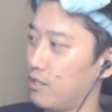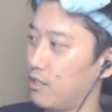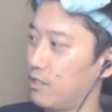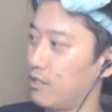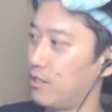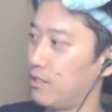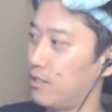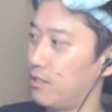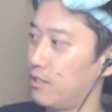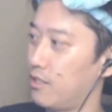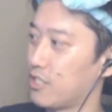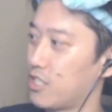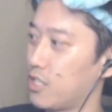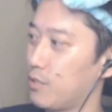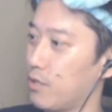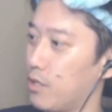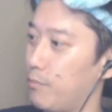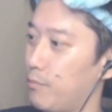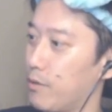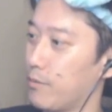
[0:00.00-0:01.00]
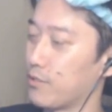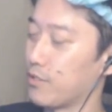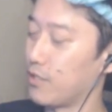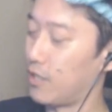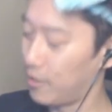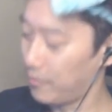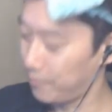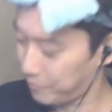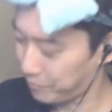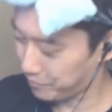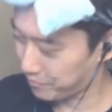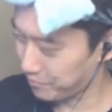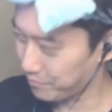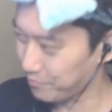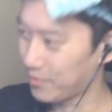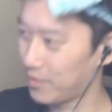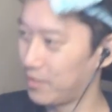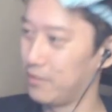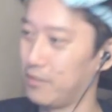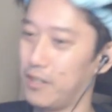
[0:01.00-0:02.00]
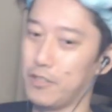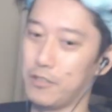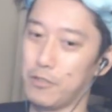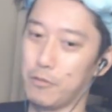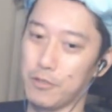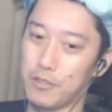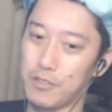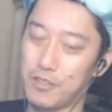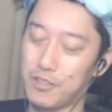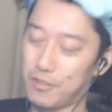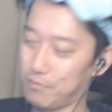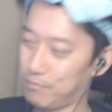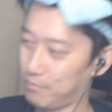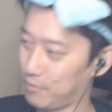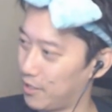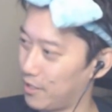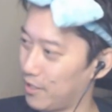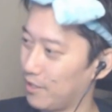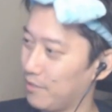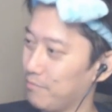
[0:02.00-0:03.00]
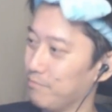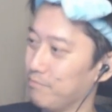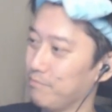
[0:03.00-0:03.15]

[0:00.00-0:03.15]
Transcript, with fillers: えー、明日も頑張ります。あ、ありがとうございます。はい。